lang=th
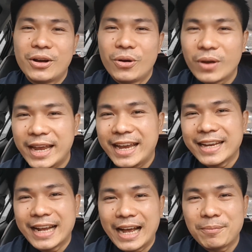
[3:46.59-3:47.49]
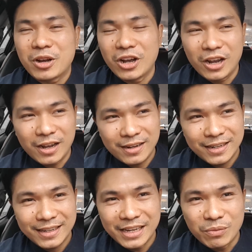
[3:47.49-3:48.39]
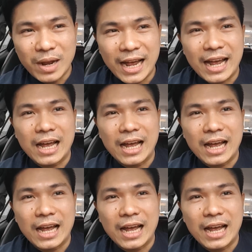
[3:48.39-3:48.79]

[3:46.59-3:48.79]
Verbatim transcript: โอเคนะครับก็คิดว่า